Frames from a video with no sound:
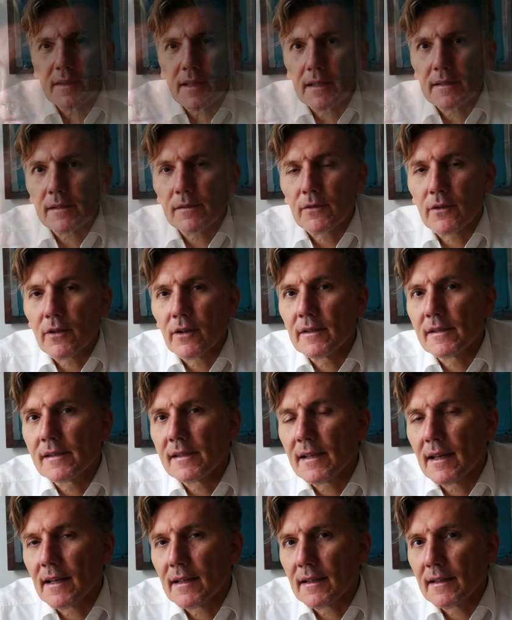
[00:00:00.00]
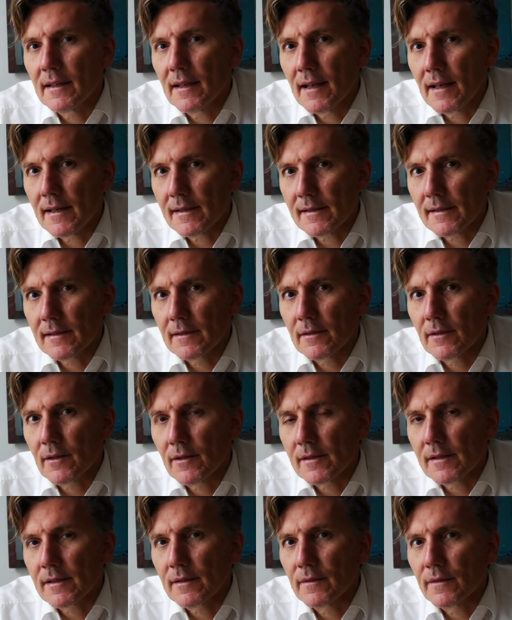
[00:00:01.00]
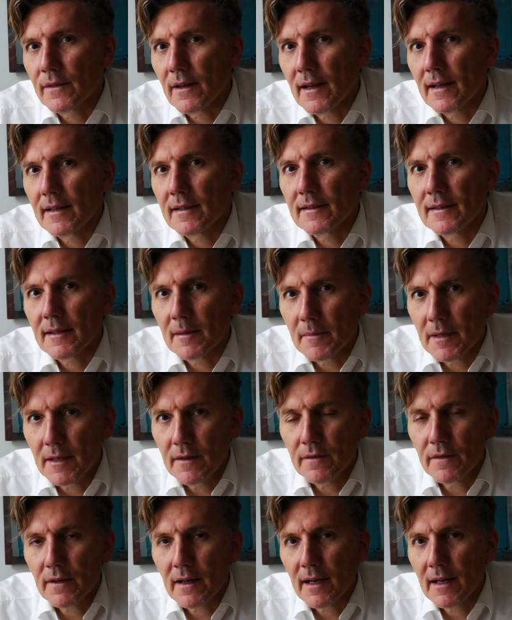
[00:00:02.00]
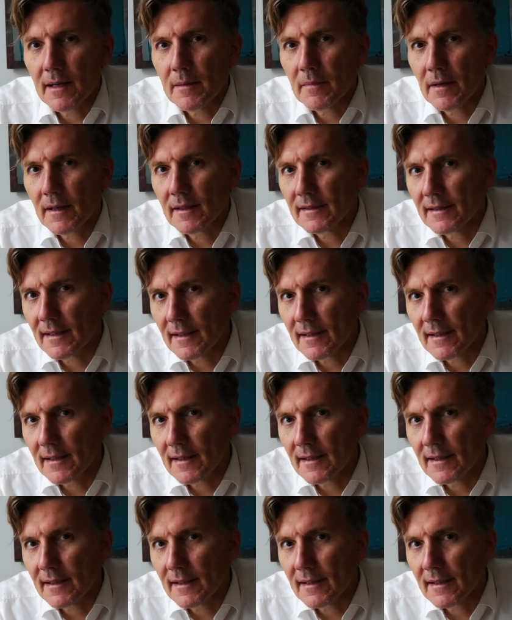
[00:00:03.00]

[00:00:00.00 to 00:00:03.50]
Dazu können Sie einen ersten kostenfreien Termin vereinbaren.